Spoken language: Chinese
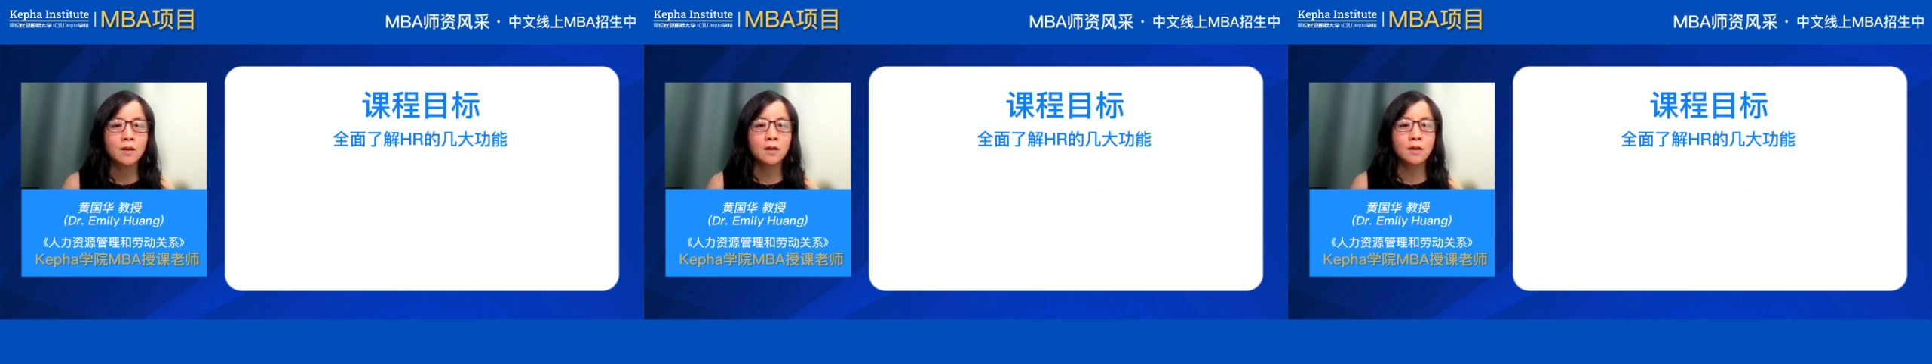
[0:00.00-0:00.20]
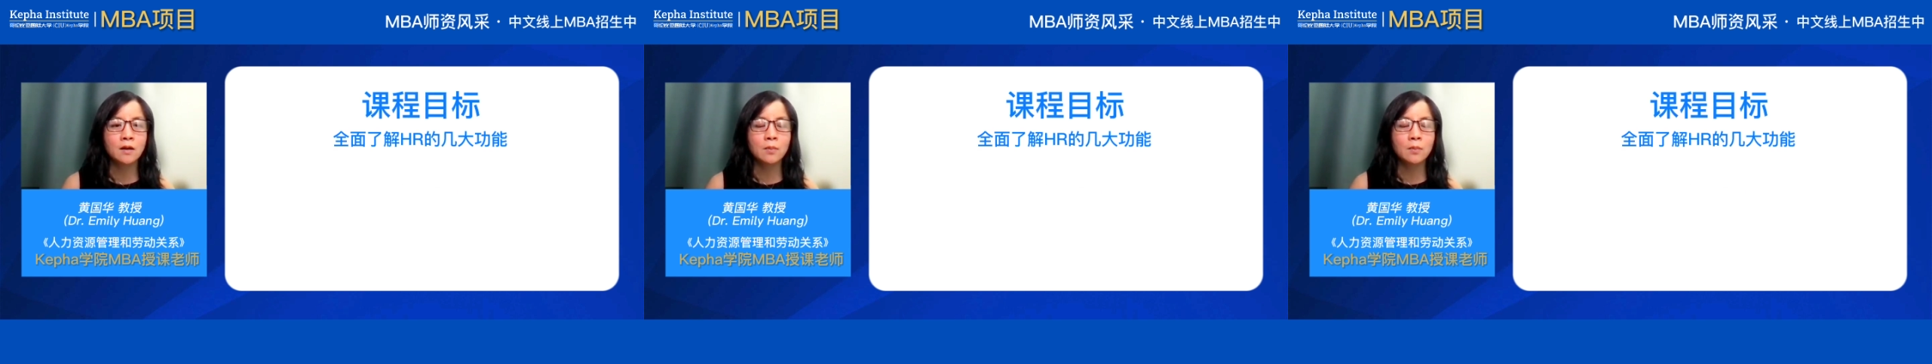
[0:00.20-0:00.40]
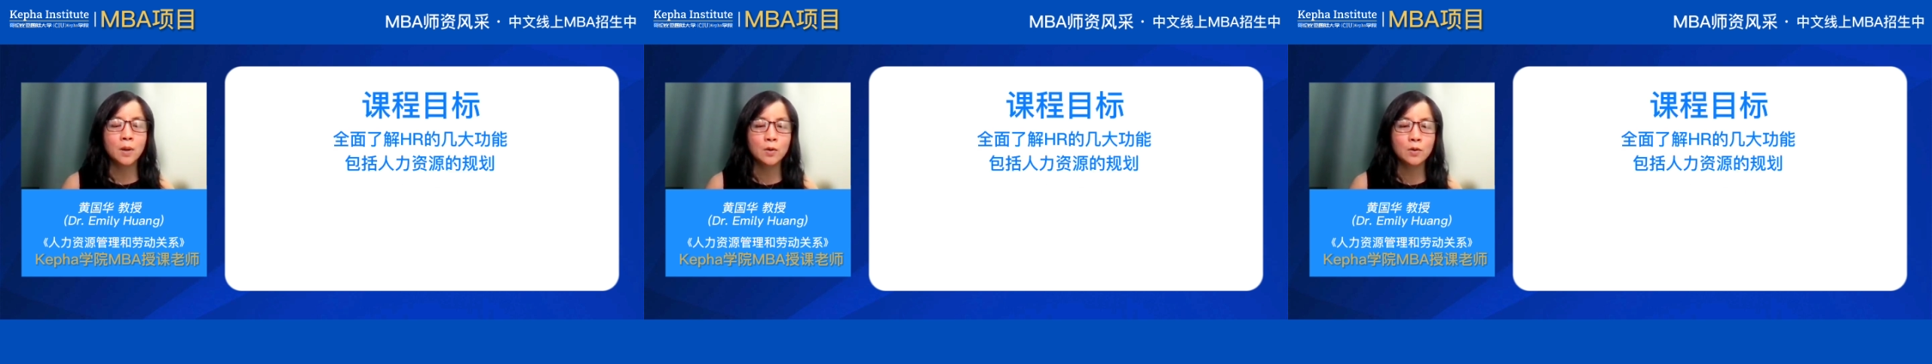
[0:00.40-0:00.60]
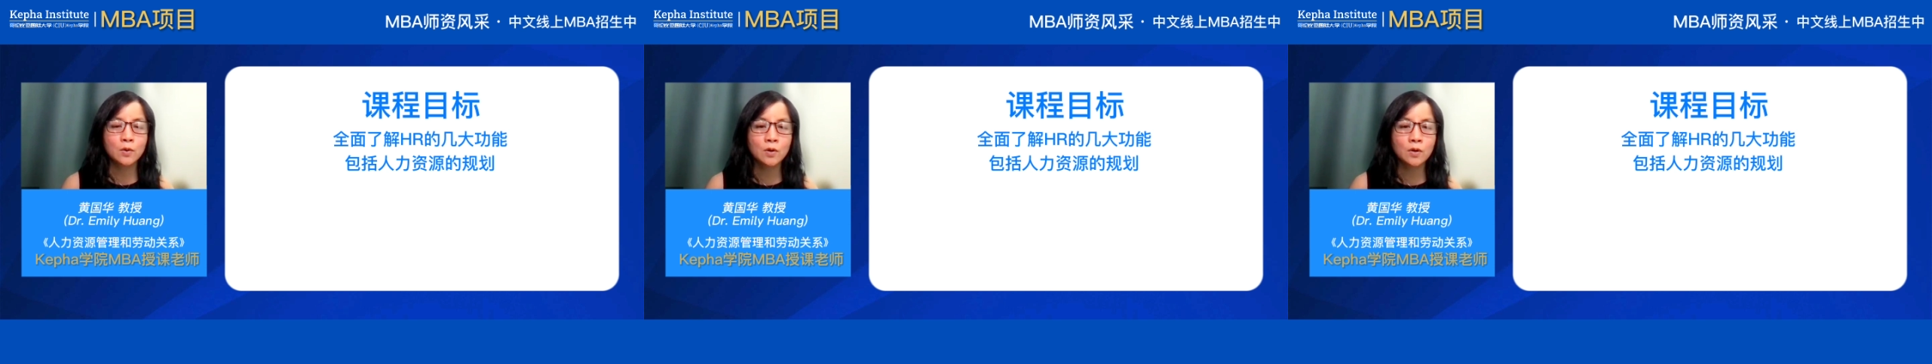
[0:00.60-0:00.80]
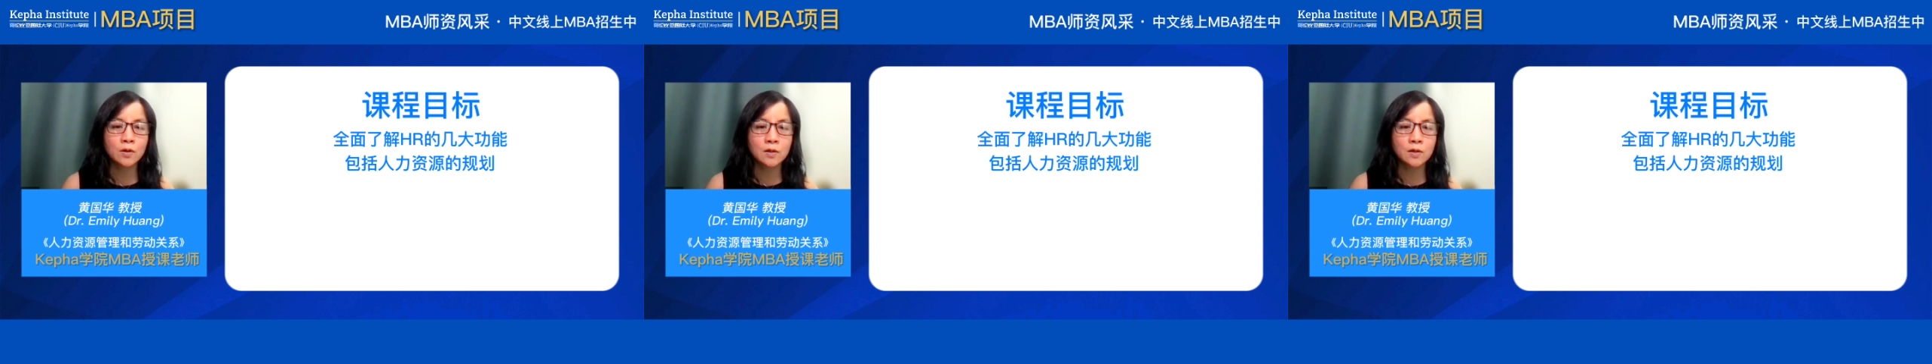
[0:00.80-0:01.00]
呃，包
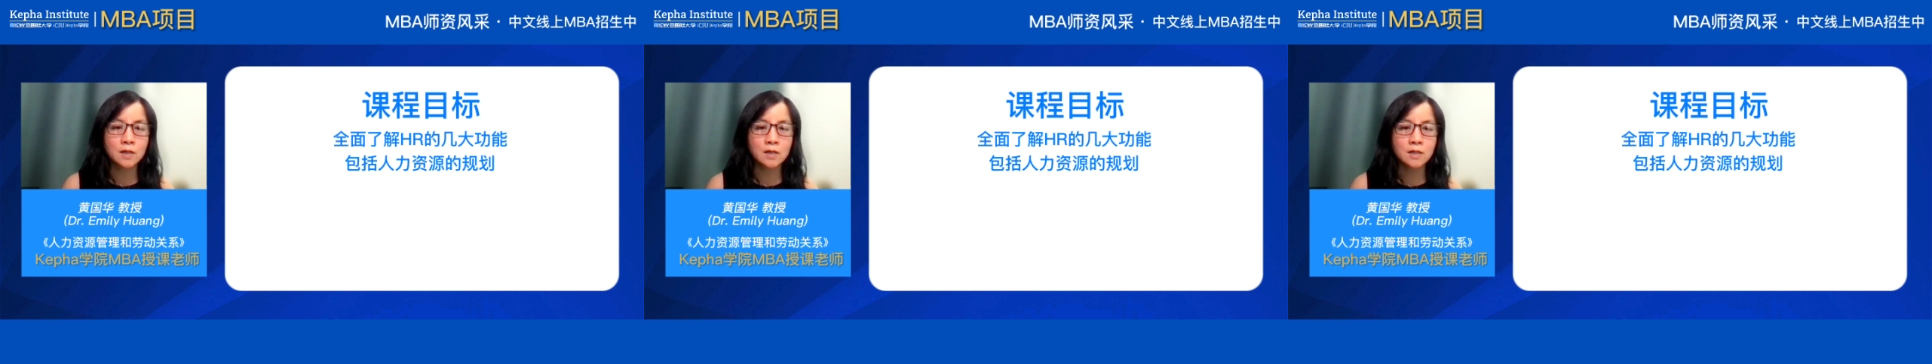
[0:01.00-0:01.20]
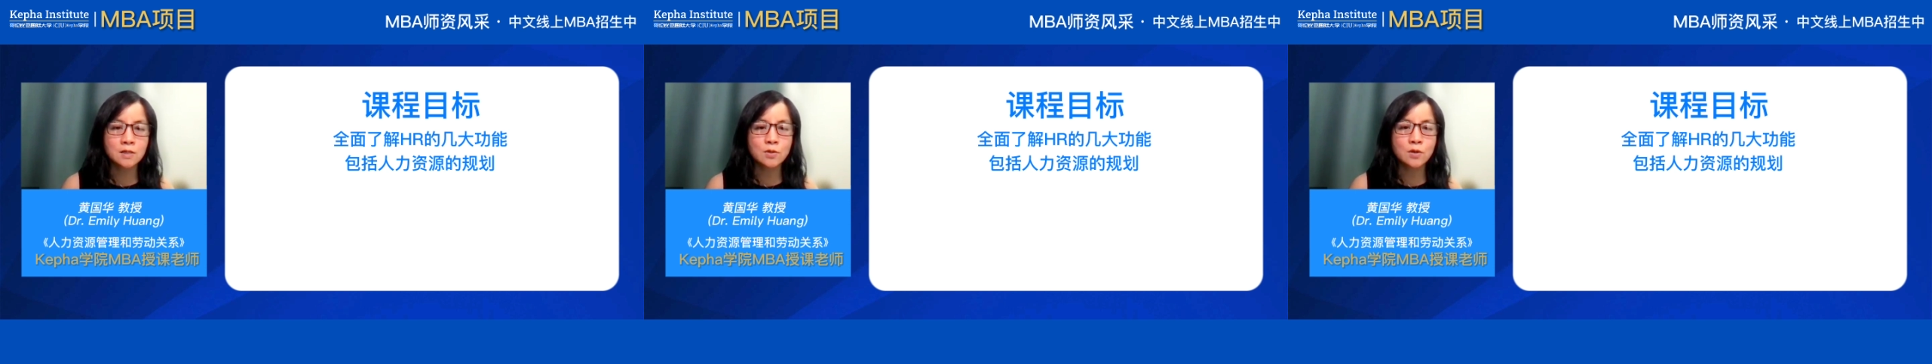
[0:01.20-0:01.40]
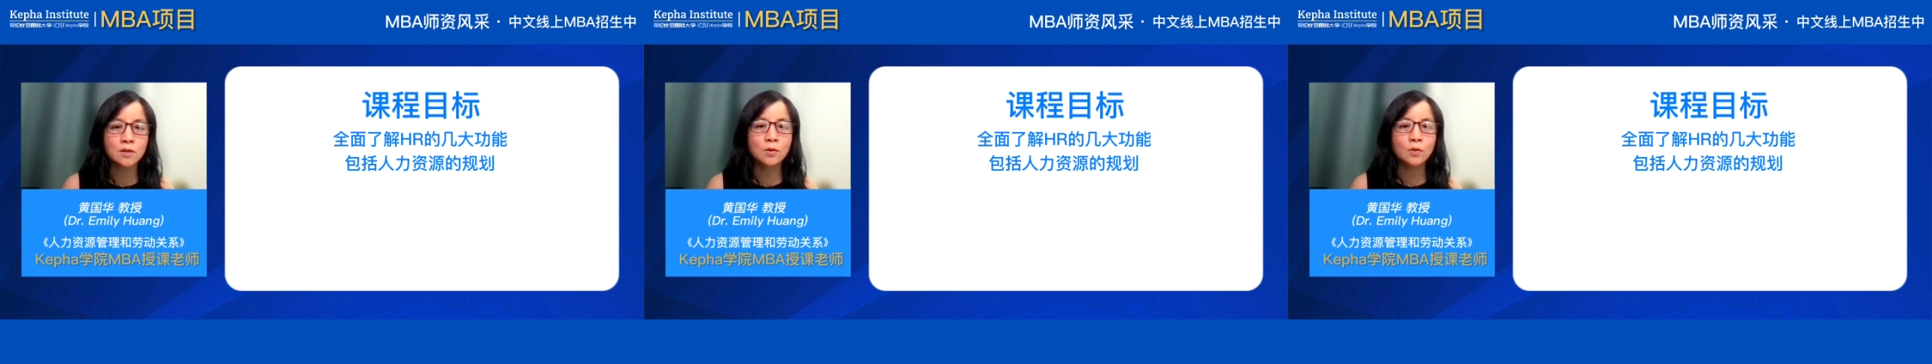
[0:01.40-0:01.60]
括人力资源